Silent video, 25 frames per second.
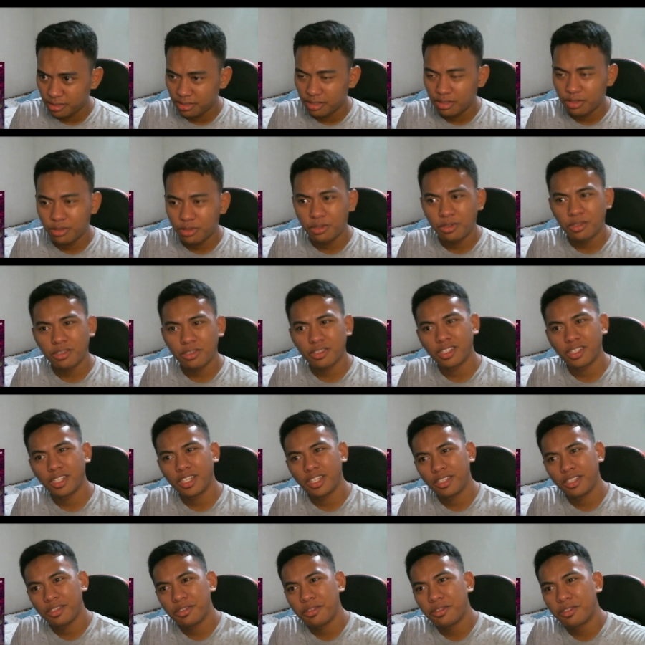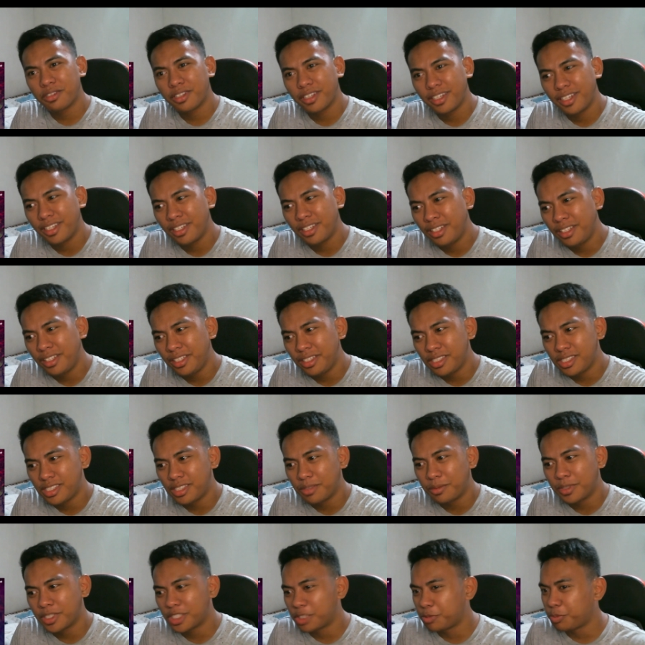Okay okay ang linis siya
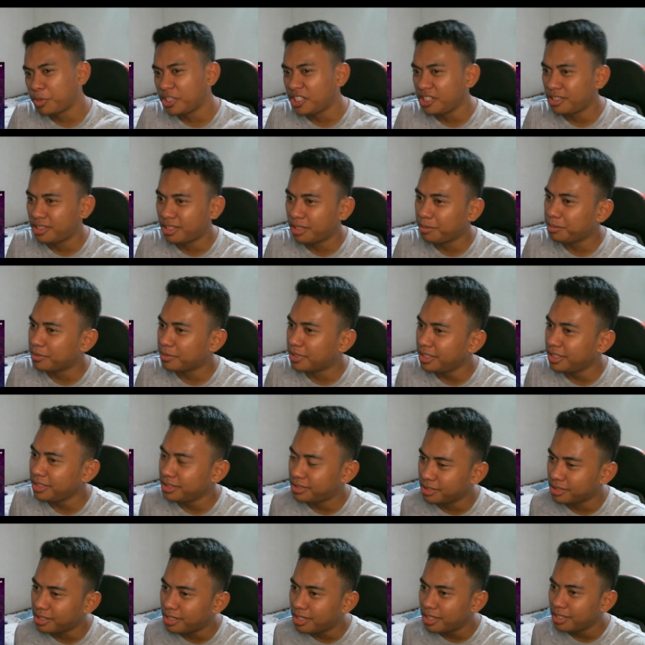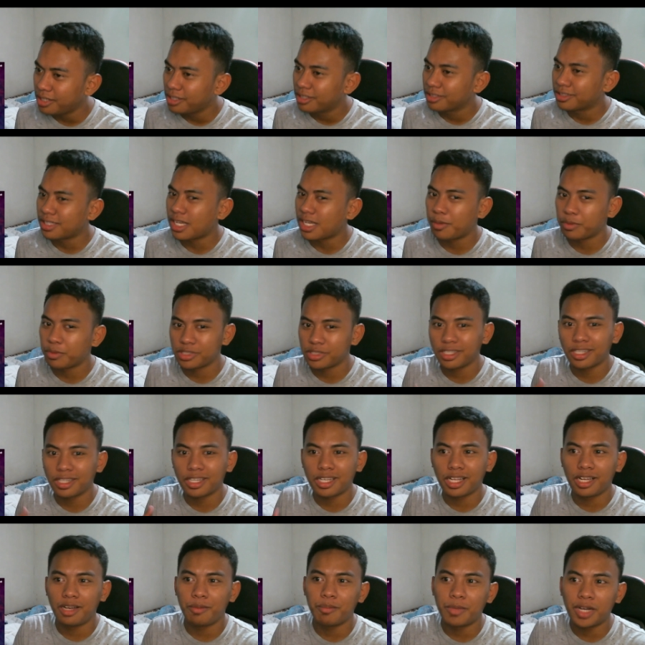mag speed drop guys ah tapos ang
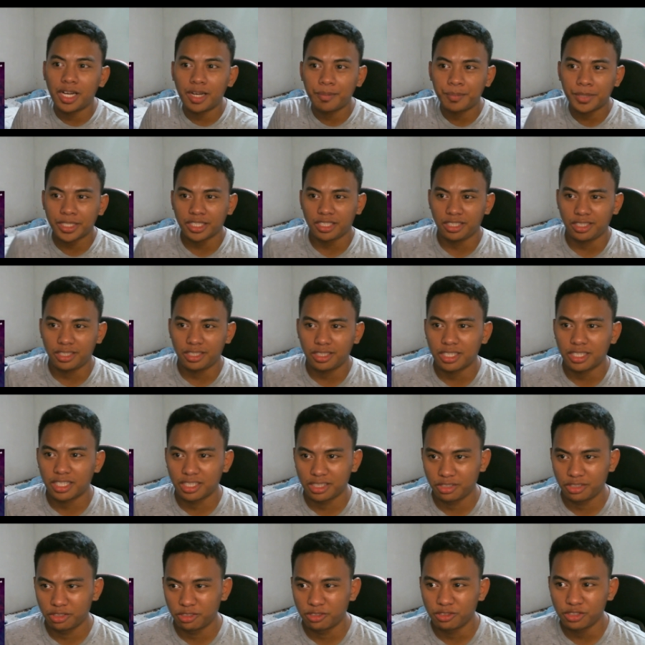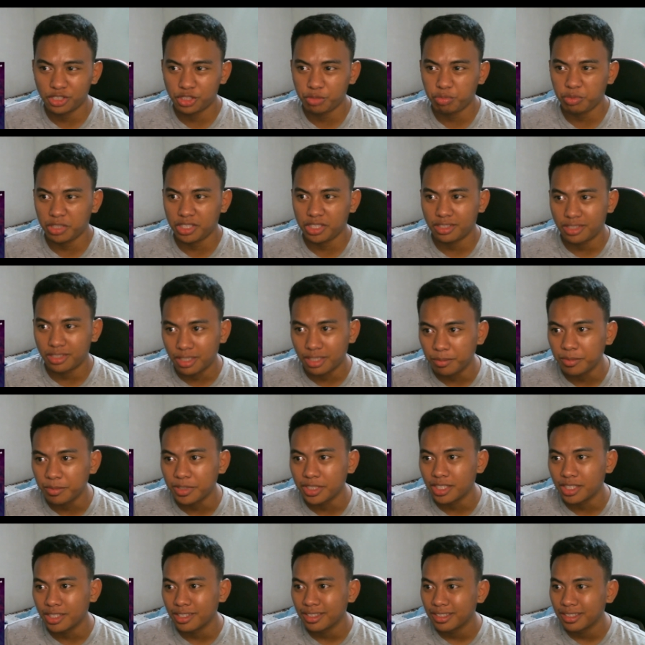kalma pakinggan nung speed rap niya.